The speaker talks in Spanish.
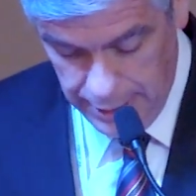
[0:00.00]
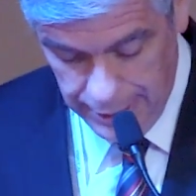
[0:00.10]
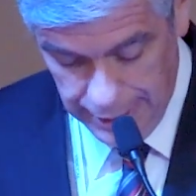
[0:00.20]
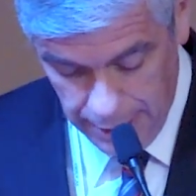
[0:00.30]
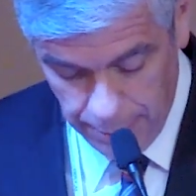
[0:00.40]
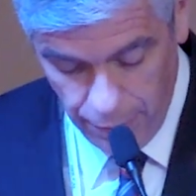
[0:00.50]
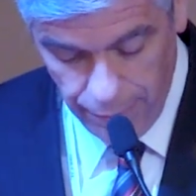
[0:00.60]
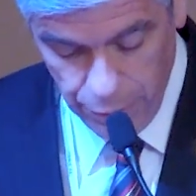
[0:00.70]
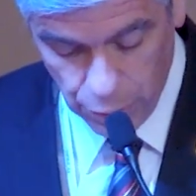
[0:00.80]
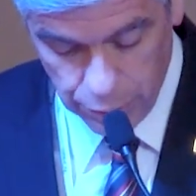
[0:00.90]
del equipo
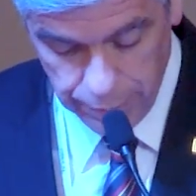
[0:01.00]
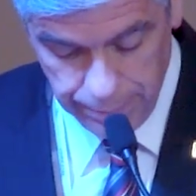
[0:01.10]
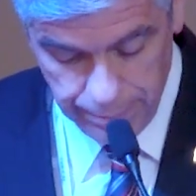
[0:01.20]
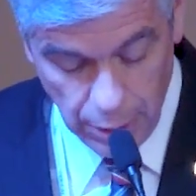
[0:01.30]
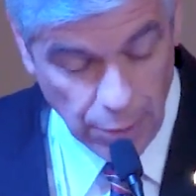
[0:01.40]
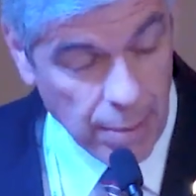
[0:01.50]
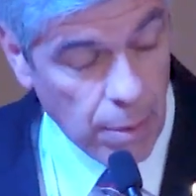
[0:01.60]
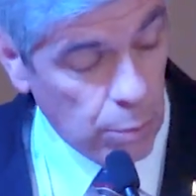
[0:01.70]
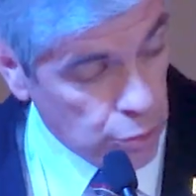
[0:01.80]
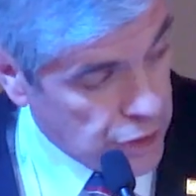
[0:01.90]
de FIOC.
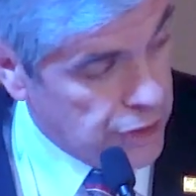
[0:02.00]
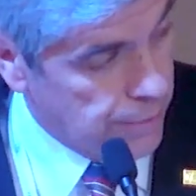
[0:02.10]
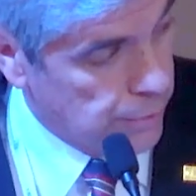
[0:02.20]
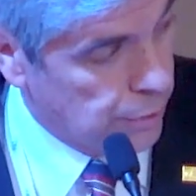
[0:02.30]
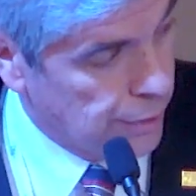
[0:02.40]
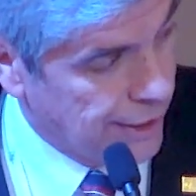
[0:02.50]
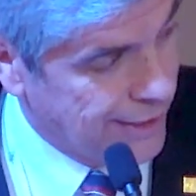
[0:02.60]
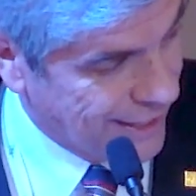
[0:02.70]
Valoramos muchísimo este